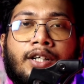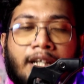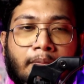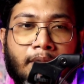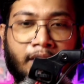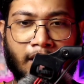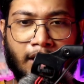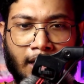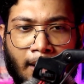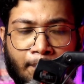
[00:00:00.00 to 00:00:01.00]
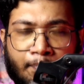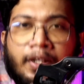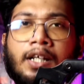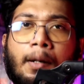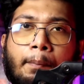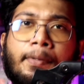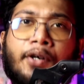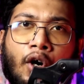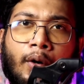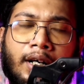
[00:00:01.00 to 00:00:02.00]
বলে যে এই মিশনটা
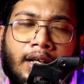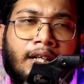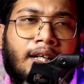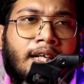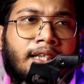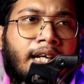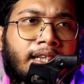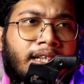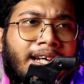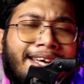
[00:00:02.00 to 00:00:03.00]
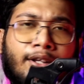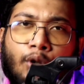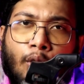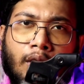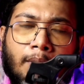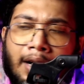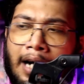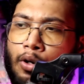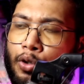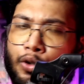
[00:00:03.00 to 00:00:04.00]
কমপ্লিট হওয়াটা তাদের এই দল বা
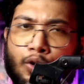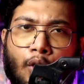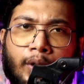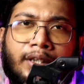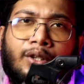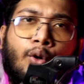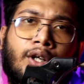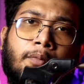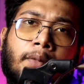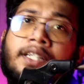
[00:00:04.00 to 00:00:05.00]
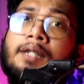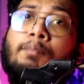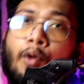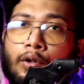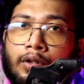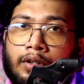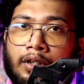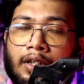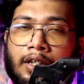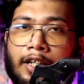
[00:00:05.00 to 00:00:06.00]
কারো কিছু হওয়ার থেকে অনেক বেশি ইম্পর্ট্যান্ট
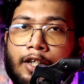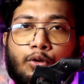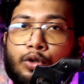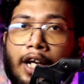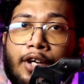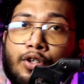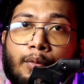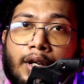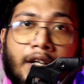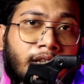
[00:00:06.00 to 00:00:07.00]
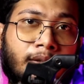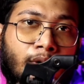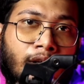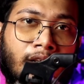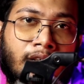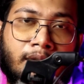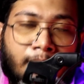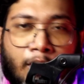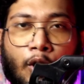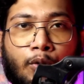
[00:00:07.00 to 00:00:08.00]
কিন্তু সেই সময় ইথান বলে
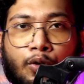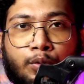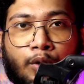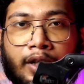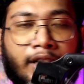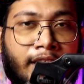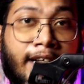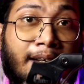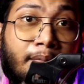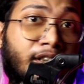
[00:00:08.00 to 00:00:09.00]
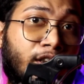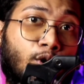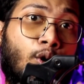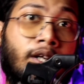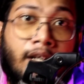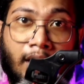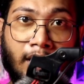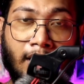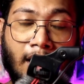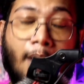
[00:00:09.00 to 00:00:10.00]
মানে টম ক্রুজ বলে যে সে এটাই বিশ্বাস করে না
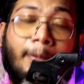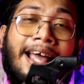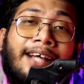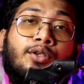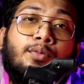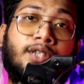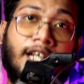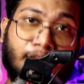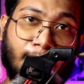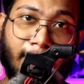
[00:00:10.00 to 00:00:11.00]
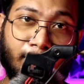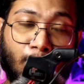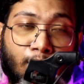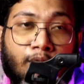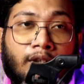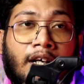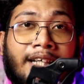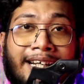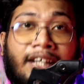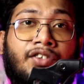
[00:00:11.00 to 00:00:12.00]
আবার একদম শেষ ভাগে যখন
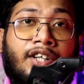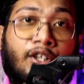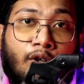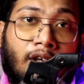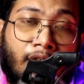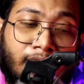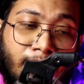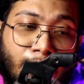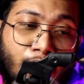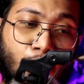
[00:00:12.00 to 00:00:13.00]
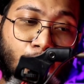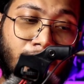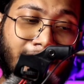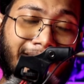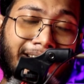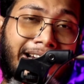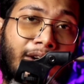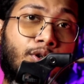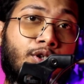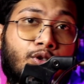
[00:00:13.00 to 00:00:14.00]
তাকে থ্রেট করা হয় সে বলে যদি এখানে
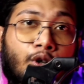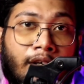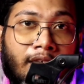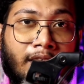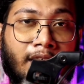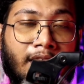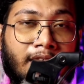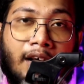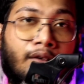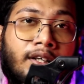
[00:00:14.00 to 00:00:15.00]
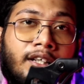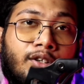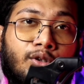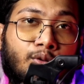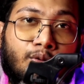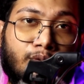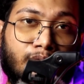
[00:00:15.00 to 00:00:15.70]
কারো কিছু হয় তাহলে কিন্তু